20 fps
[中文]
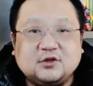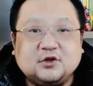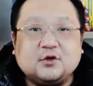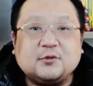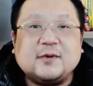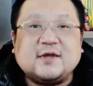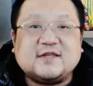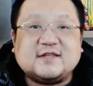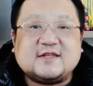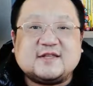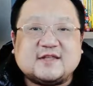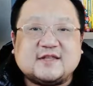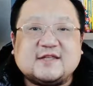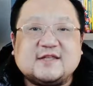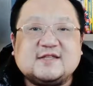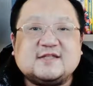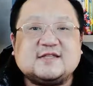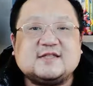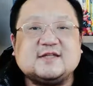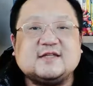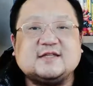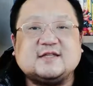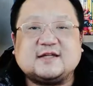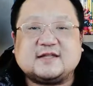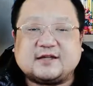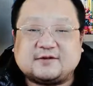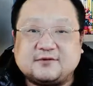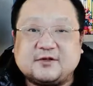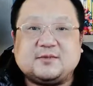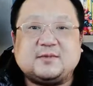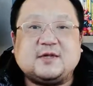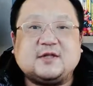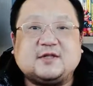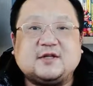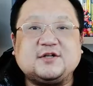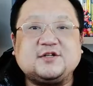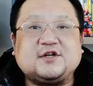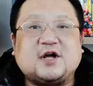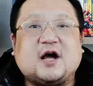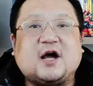都被提及，但她未必
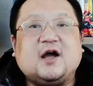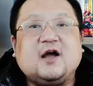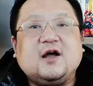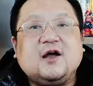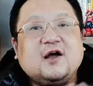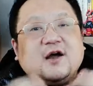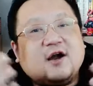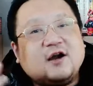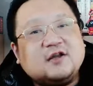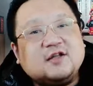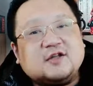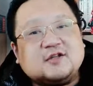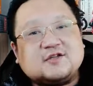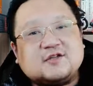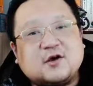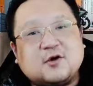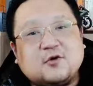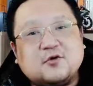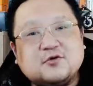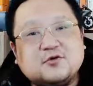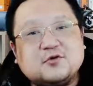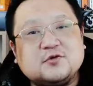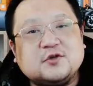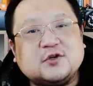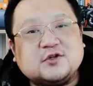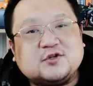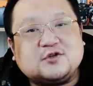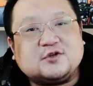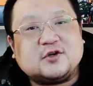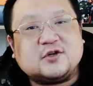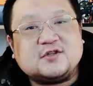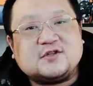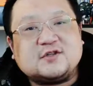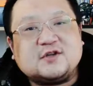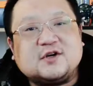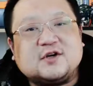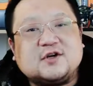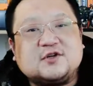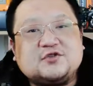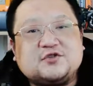登场，而你操纵的角
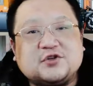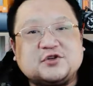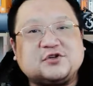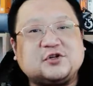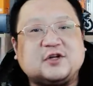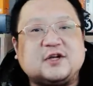色却